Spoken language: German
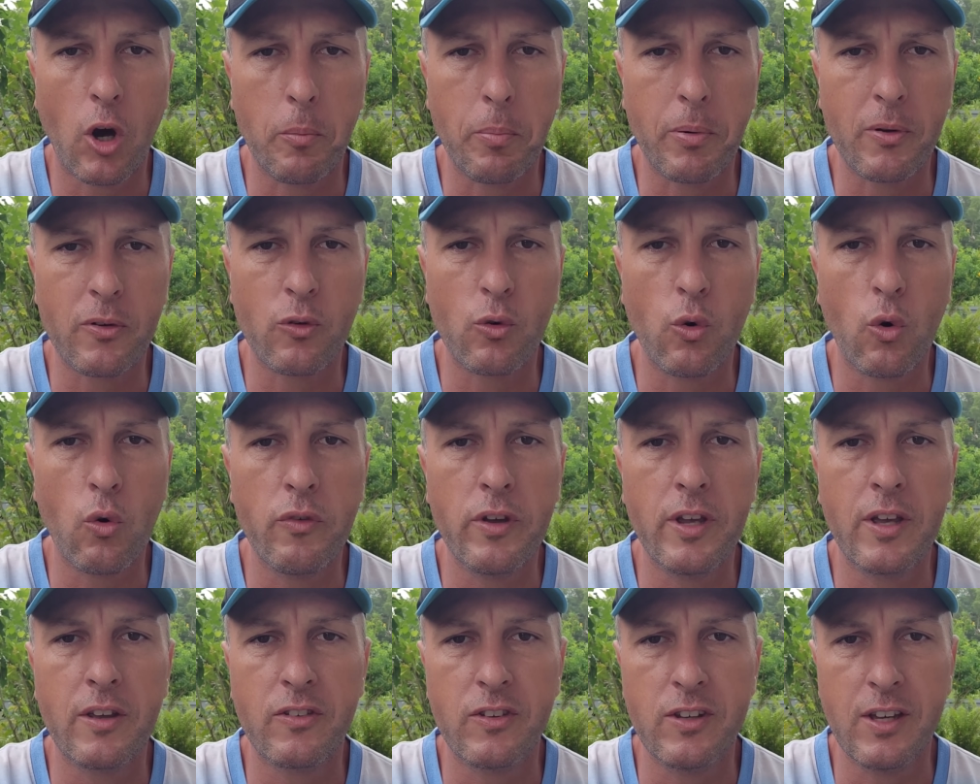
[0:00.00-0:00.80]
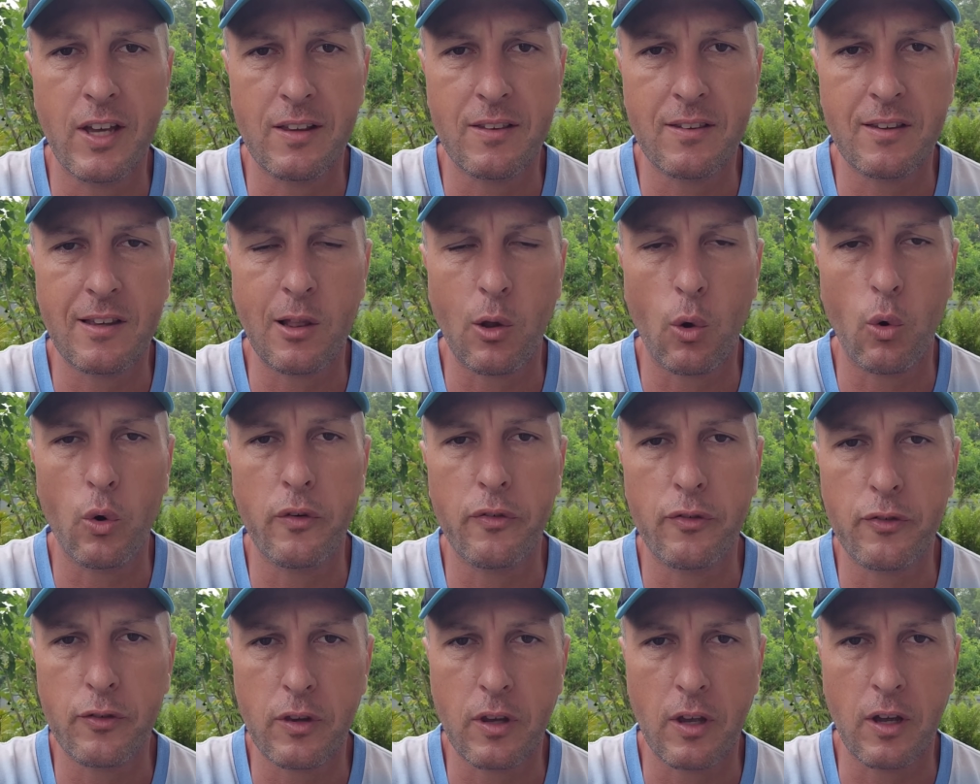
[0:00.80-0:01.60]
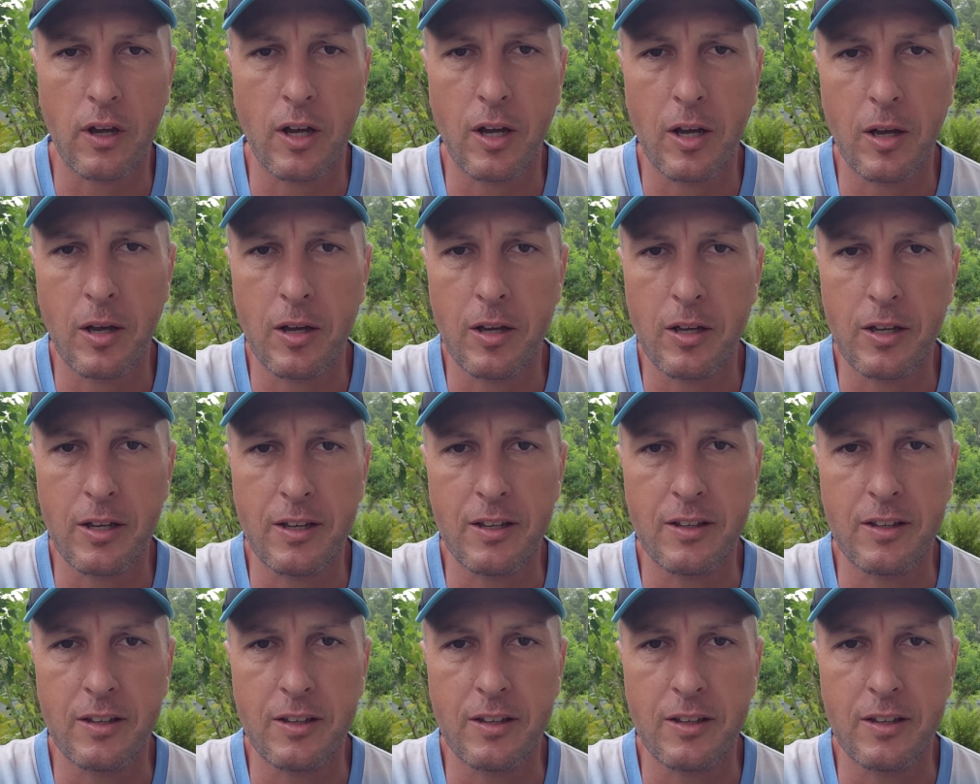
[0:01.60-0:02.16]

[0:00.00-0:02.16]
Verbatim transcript: Aber so wie es jetzt läuft, äh,